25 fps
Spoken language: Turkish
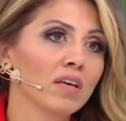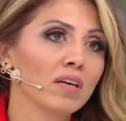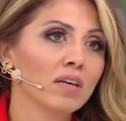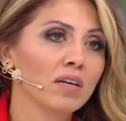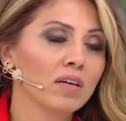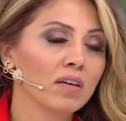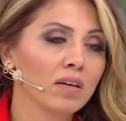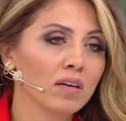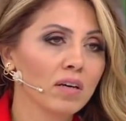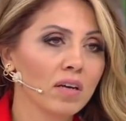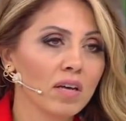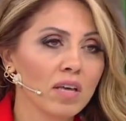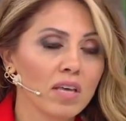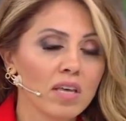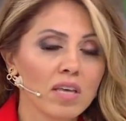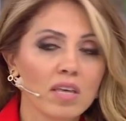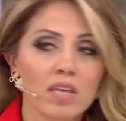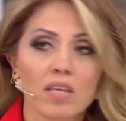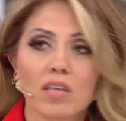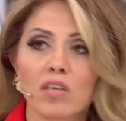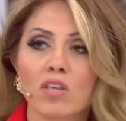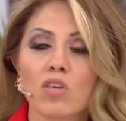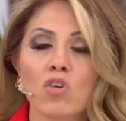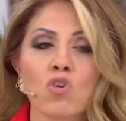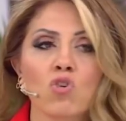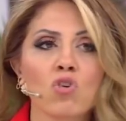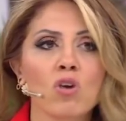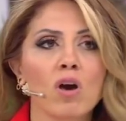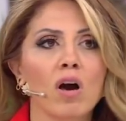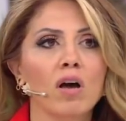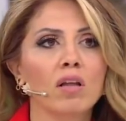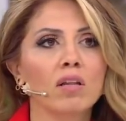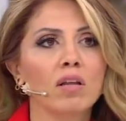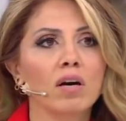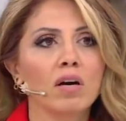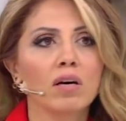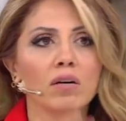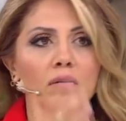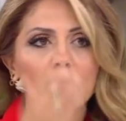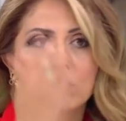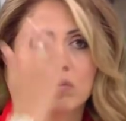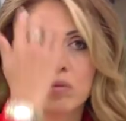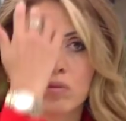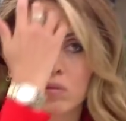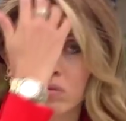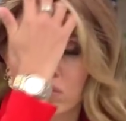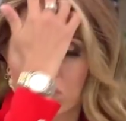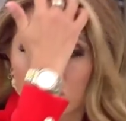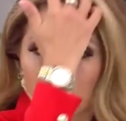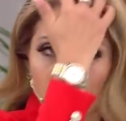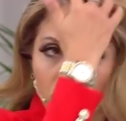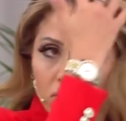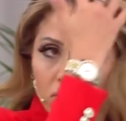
Bunu yani o İnşallah... aracılık eden